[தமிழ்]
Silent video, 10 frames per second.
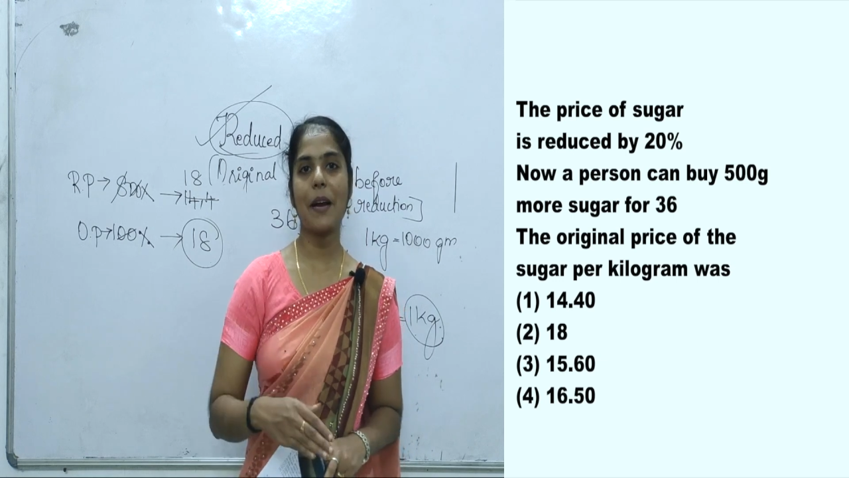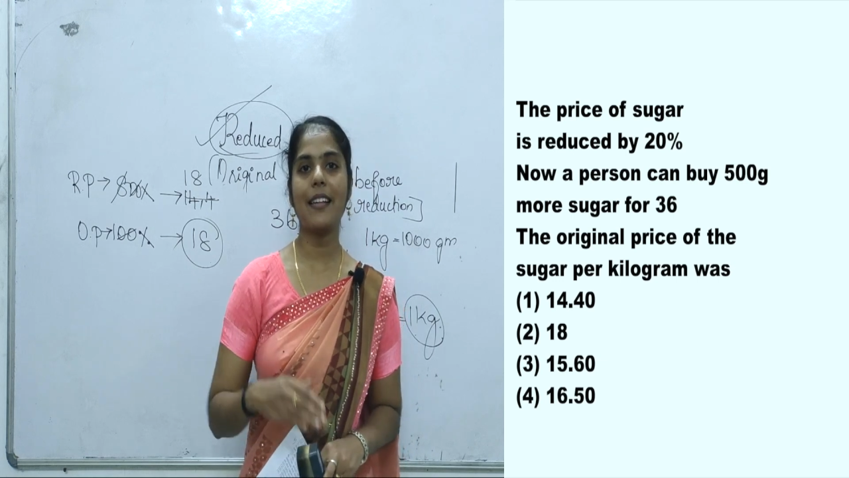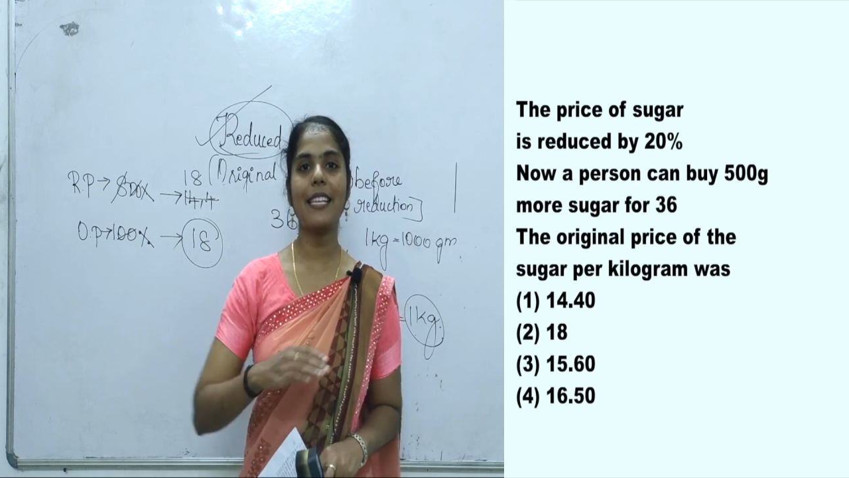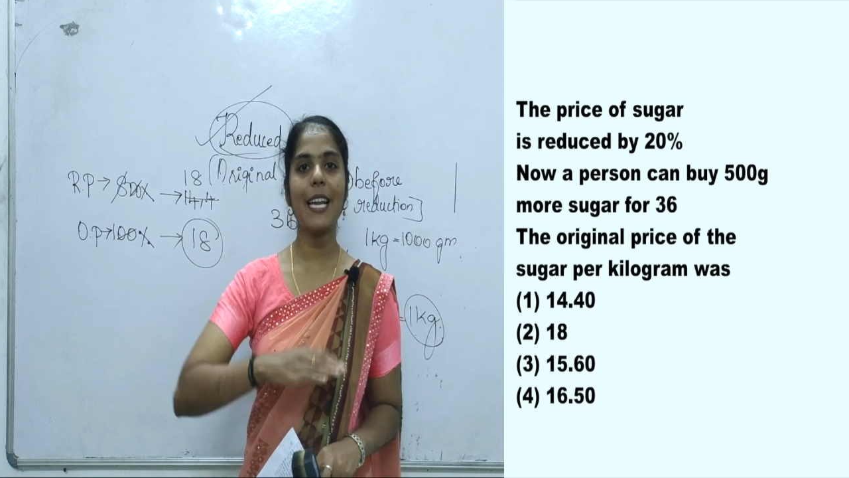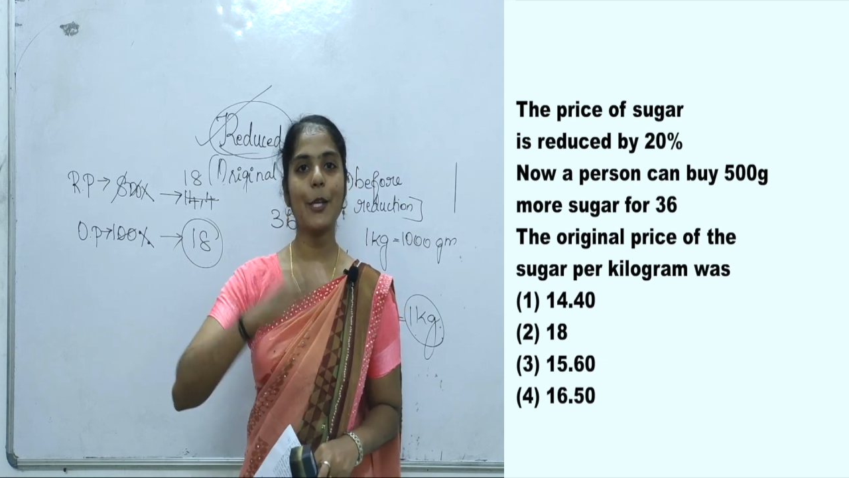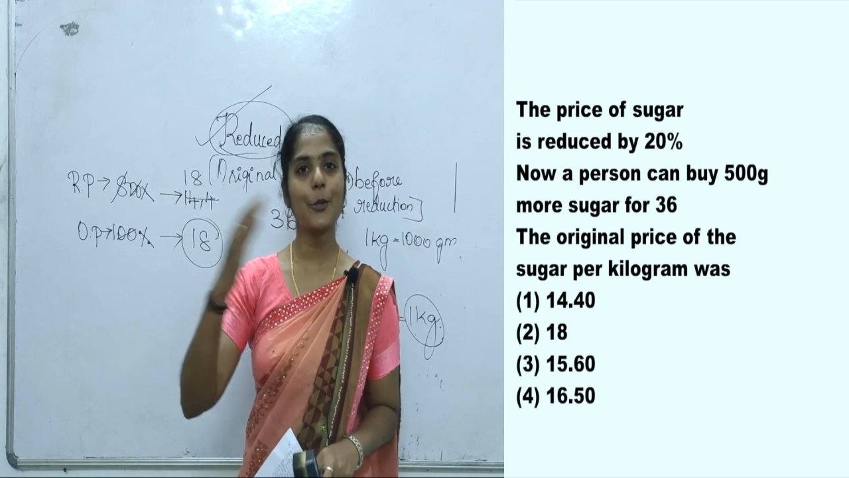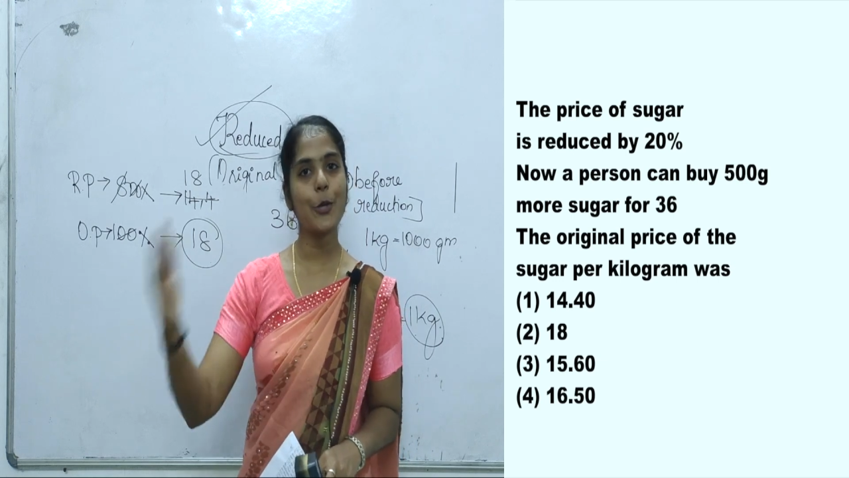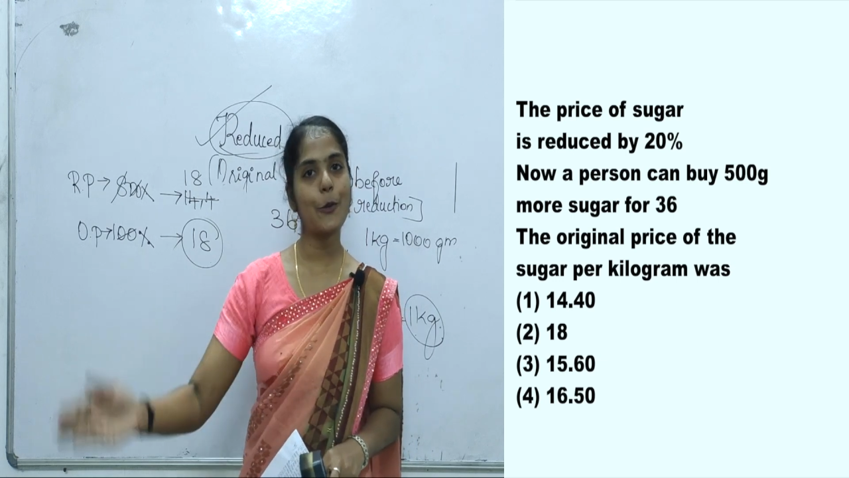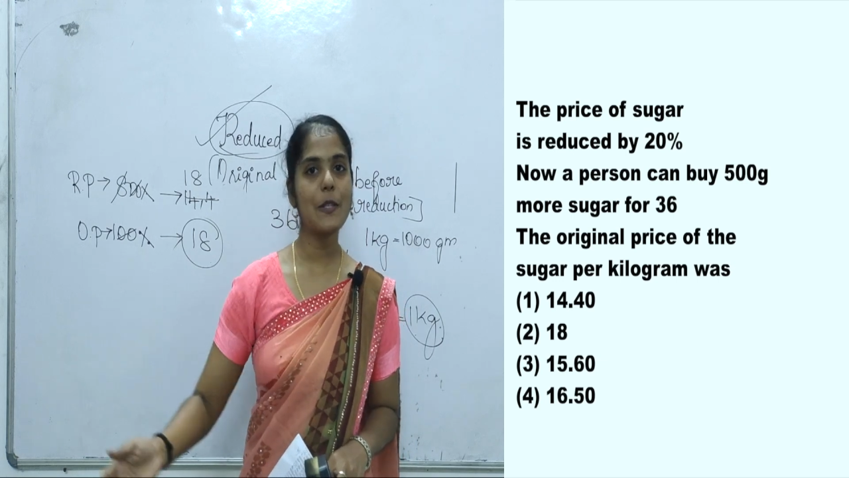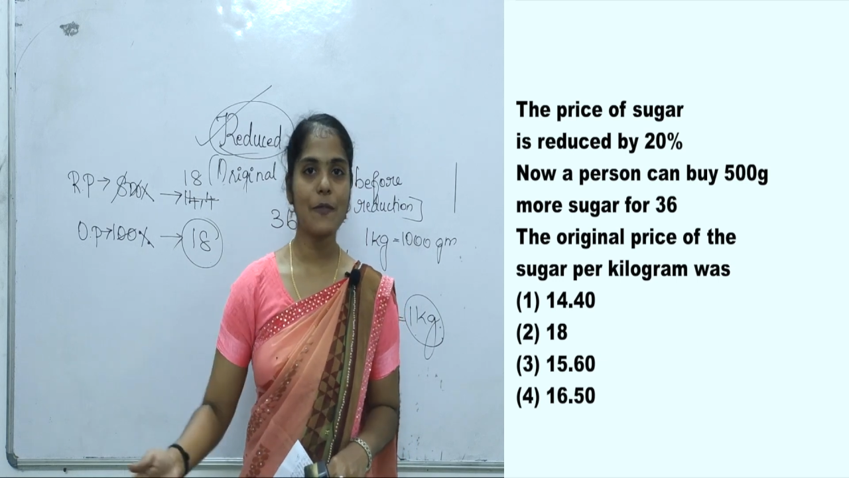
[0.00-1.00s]
மாதிரி அடுத்த
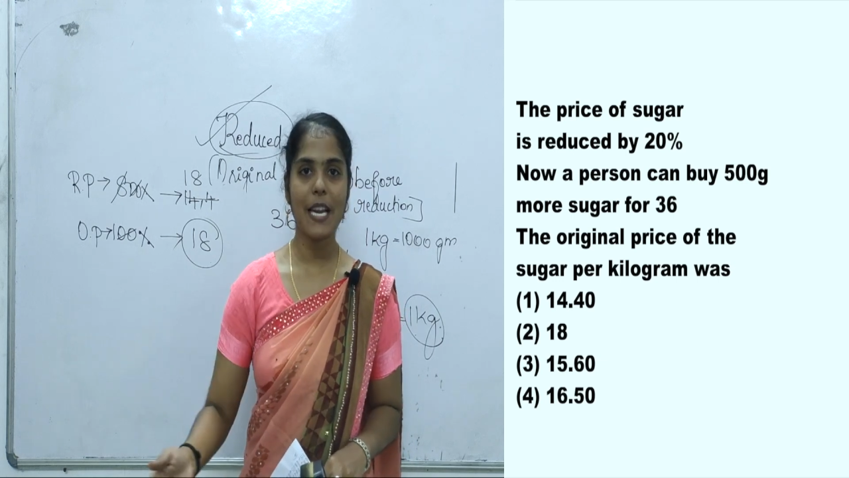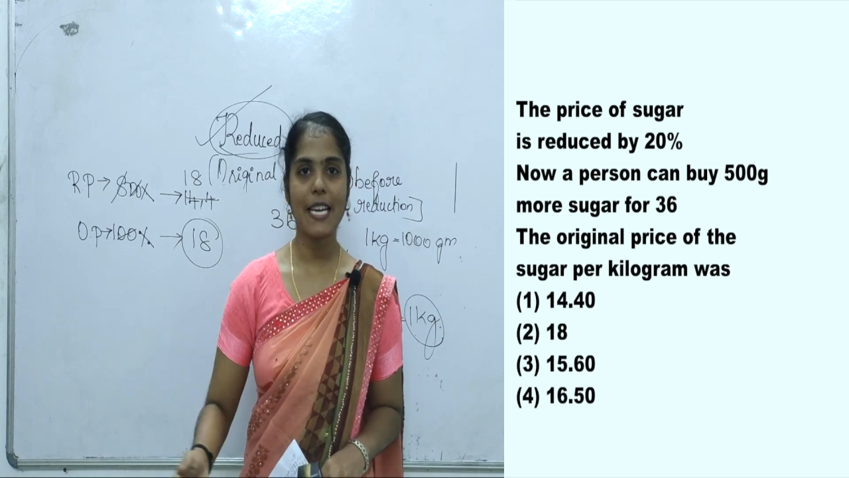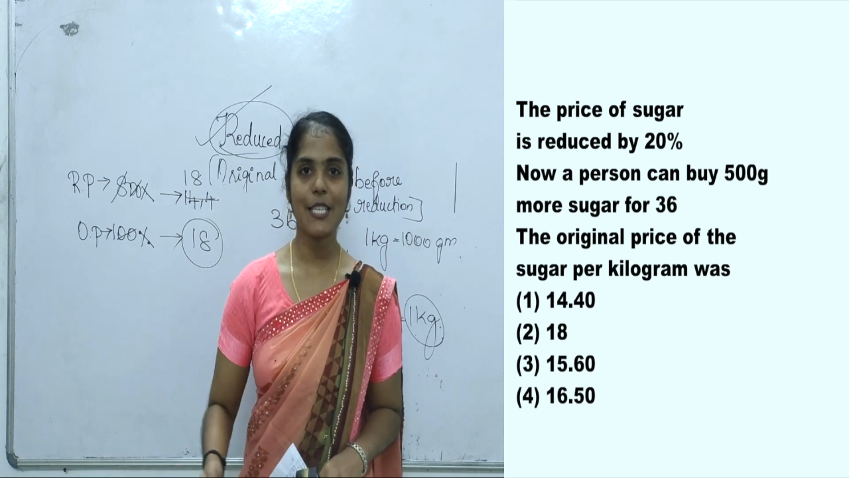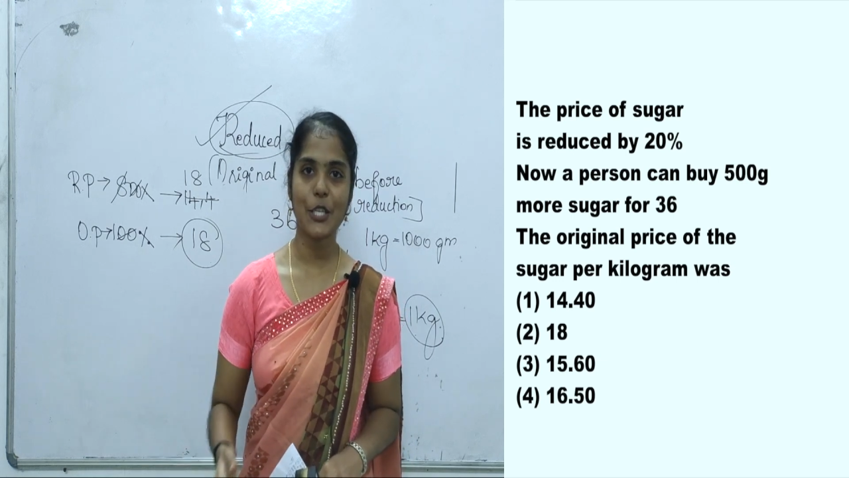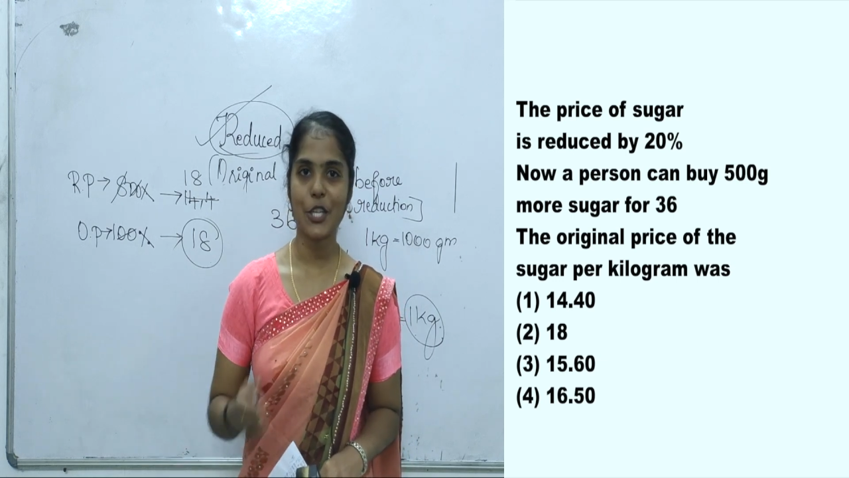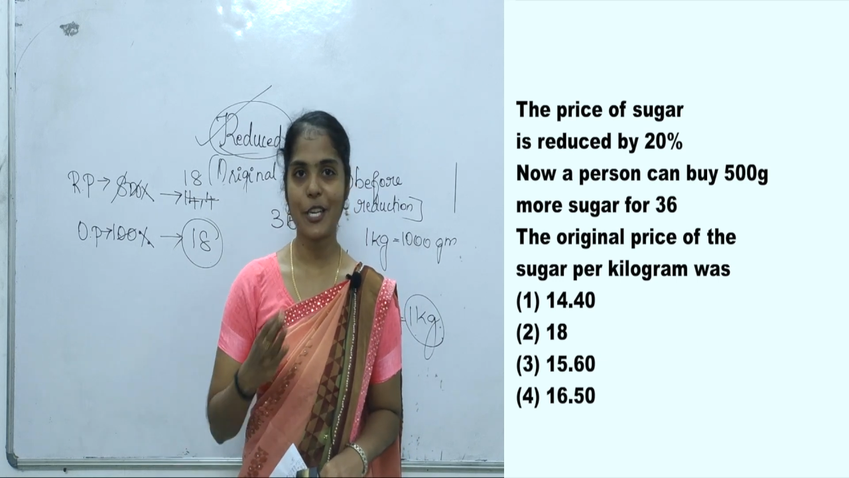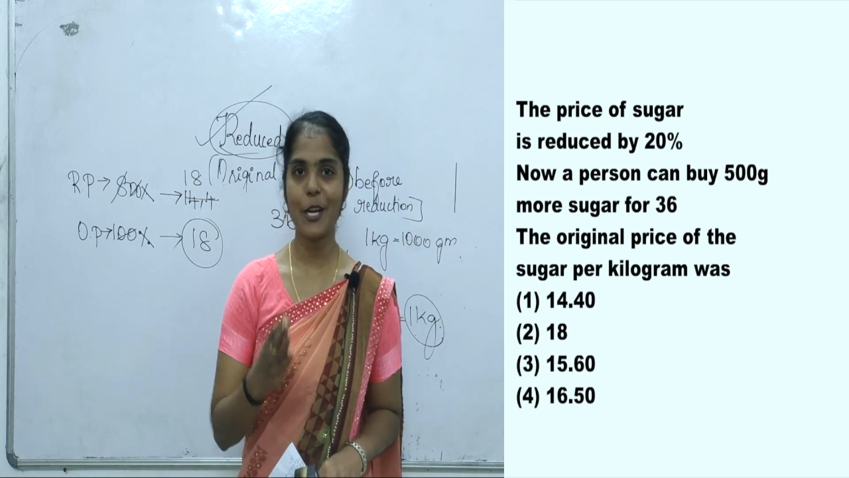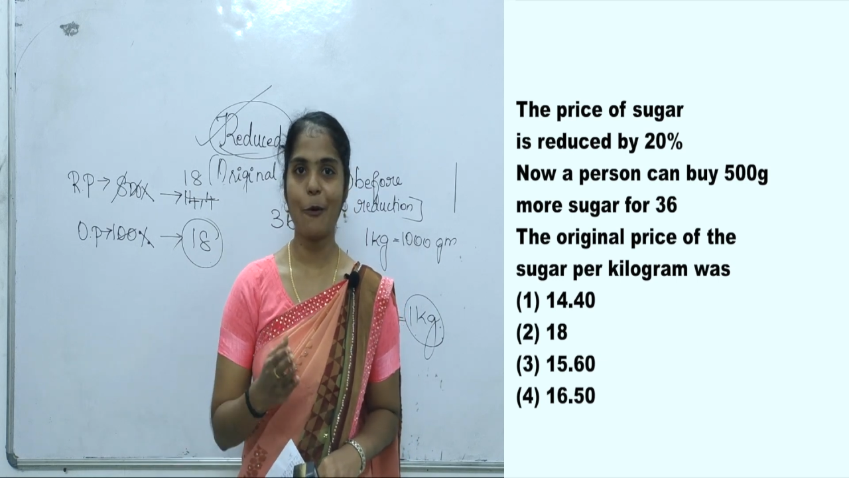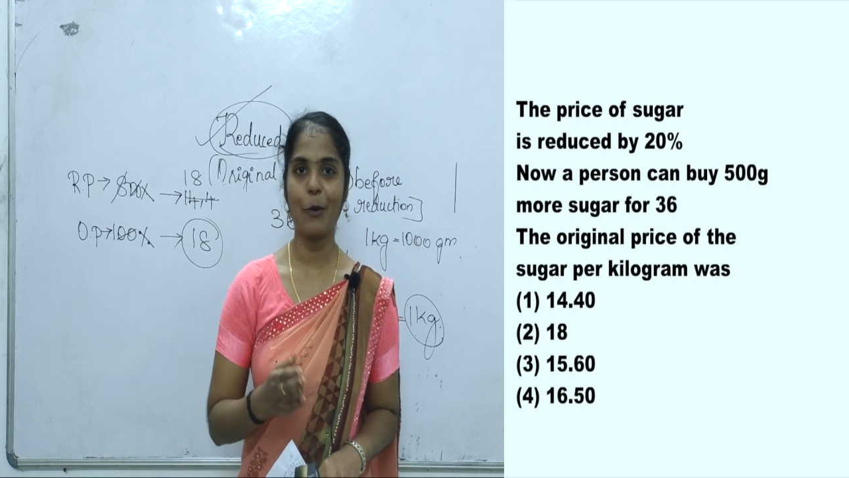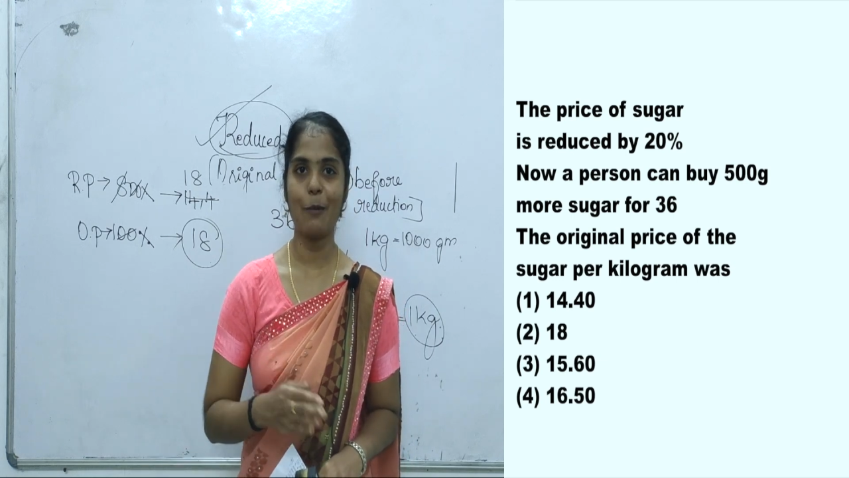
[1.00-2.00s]
ஒரு யூஸ்ஃபுல்லான
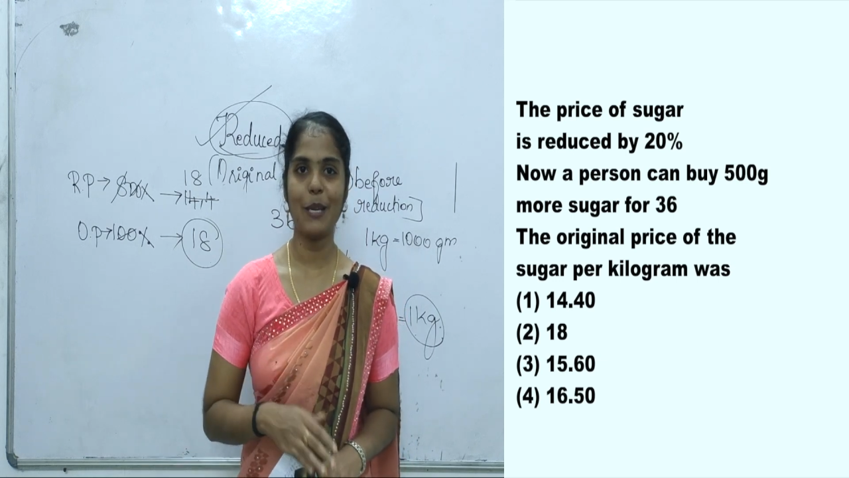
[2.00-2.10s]
செஷனில் நான் உங்களை